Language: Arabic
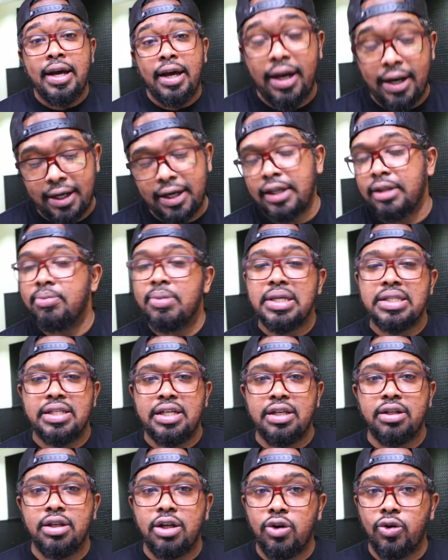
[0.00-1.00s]
على قد ما
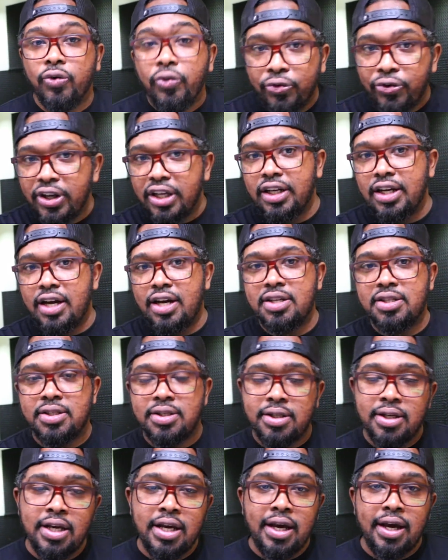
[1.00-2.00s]
زعلنا انه في
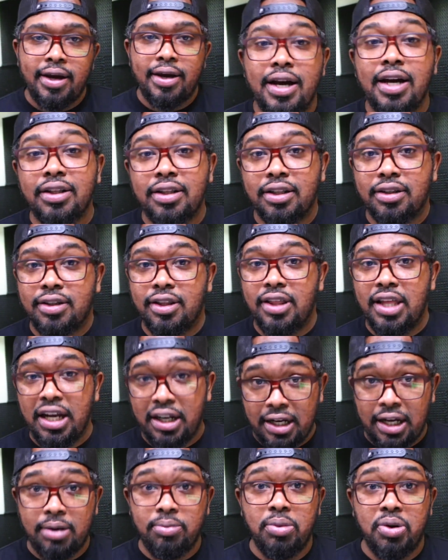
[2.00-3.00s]
ناس قاعدة
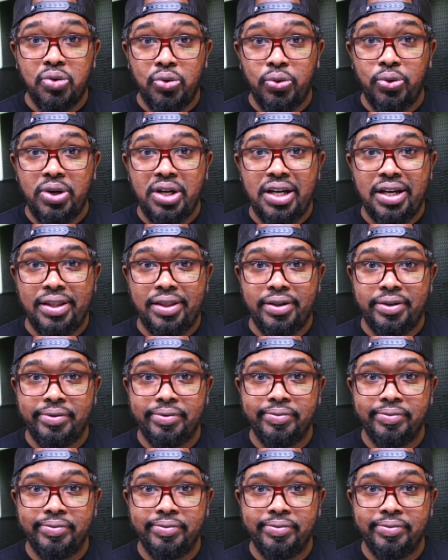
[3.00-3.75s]
تضحك على الموضوع هذا